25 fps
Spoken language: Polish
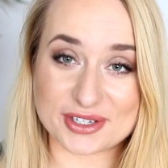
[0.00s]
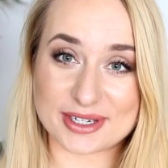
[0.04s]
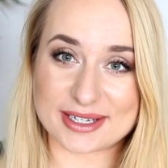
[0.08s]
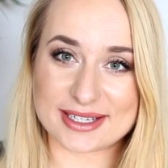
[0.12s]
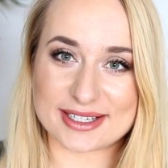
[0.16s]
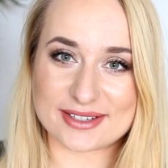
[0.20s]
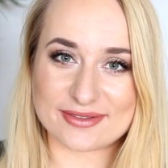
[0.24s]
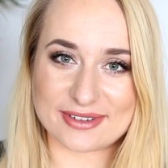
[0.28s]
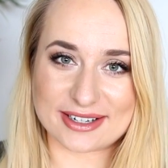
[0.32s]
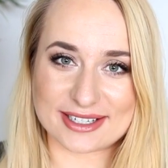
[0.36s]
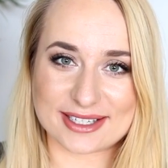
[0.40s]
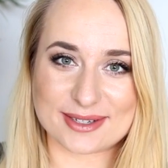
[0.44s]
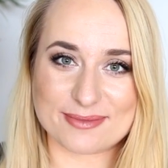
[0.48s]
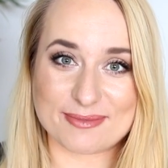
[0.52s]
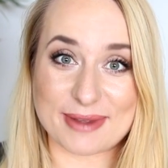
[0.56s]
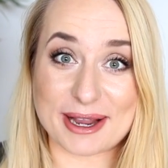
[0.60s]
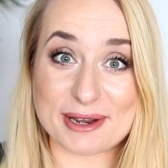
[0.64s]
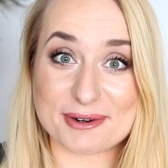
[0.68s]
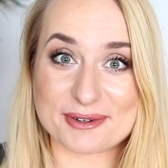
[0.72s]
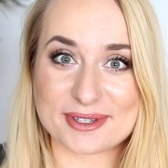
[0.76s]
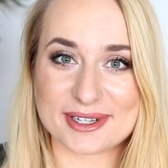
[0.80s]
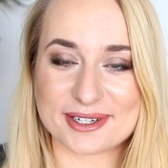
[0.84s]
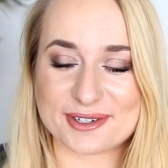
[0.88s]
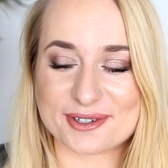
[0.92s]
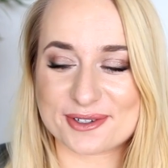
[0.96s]
i część z Was
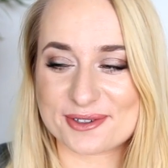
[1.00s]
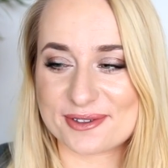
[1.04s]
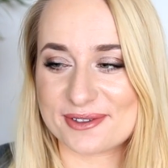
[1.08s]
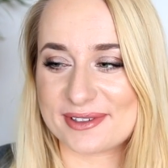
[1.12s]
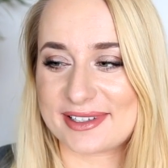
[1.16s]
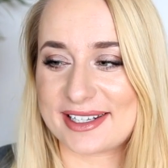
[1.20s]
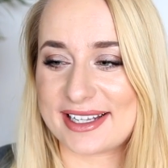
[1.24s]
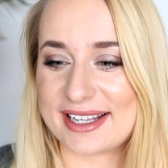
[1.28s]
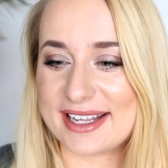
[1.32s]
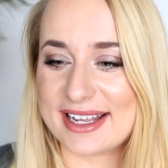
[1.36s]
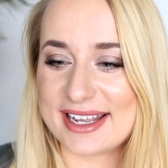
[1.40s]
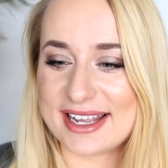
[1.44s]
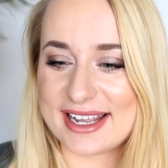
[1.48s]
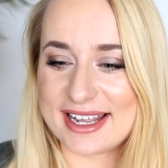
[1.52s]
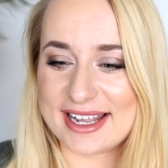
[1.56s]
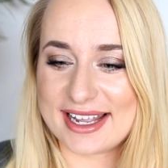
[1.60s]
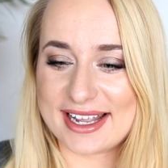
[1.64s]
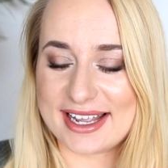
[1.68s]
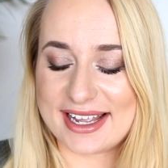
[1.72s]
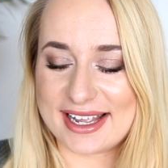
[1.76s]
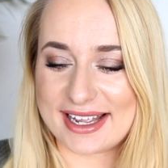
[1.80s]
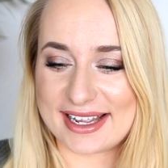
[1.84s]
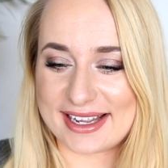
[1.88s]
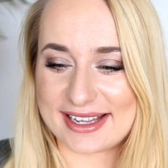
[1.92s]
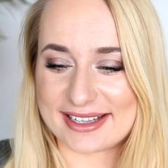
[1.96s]
ma już te koszulki,
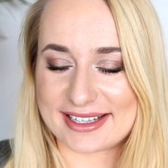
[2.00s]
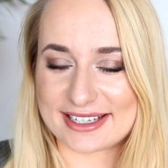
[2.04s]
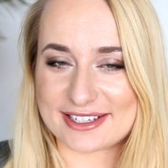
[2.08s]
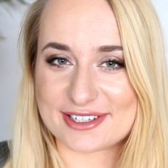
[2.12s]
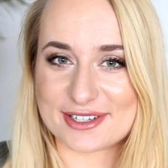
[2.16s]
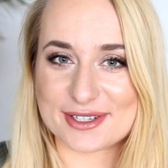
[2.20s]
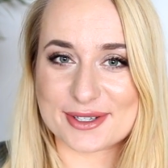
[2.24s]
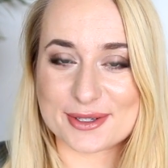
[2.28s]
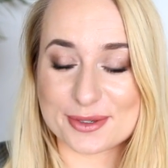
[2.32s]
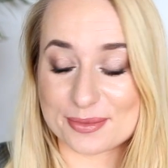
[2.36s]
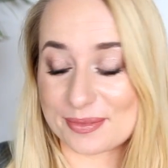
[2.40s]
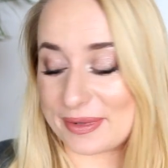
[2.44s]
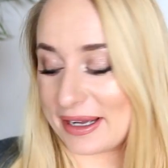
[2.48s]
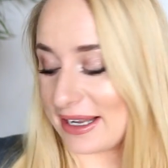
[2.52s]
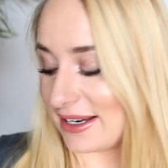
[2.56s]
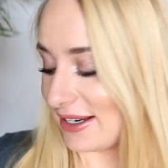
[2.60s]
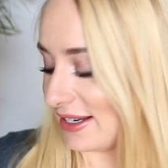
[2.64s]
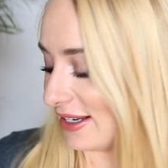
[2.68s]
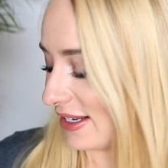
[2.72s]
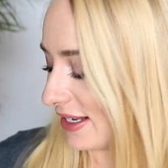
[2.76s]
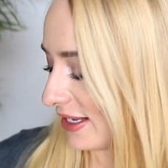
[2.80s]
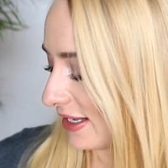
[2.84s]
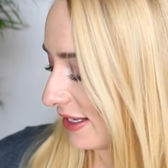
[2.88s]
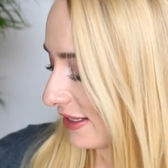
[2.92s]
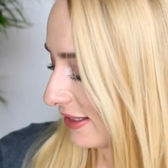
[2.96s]
e, także super.
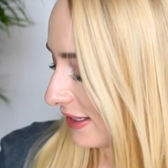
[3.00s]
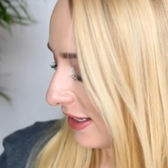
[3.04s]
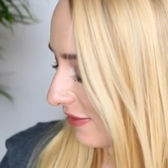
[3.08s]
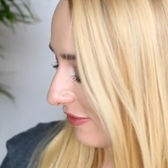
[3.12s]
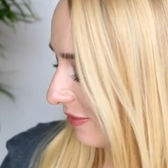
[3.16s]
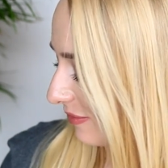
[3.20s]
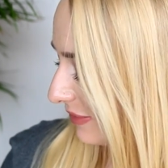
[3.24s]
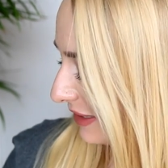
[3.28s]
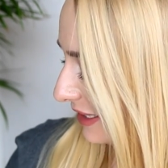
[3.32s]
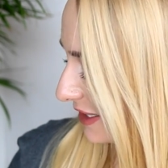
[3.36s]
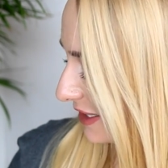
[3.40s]
Ja Wam